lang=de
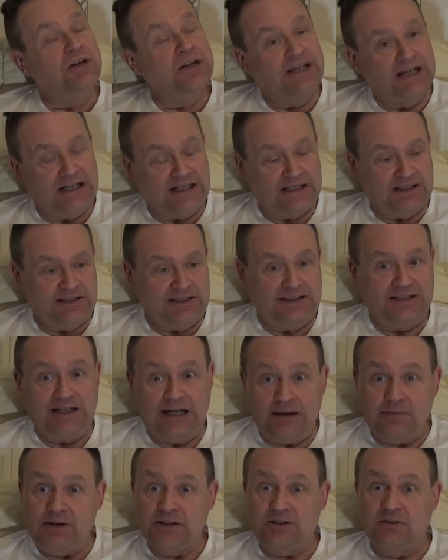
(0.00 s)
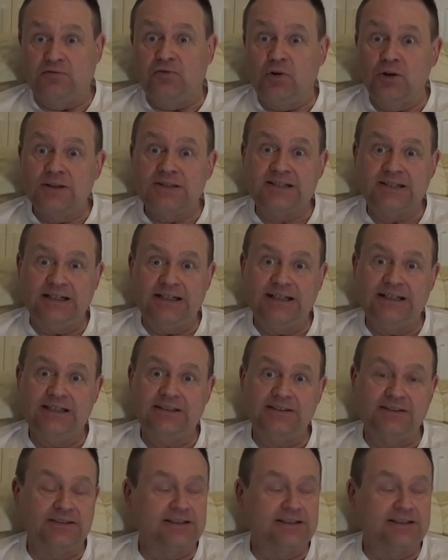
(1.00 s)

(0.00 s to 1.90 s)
ja, ich arbeite Vollzeit.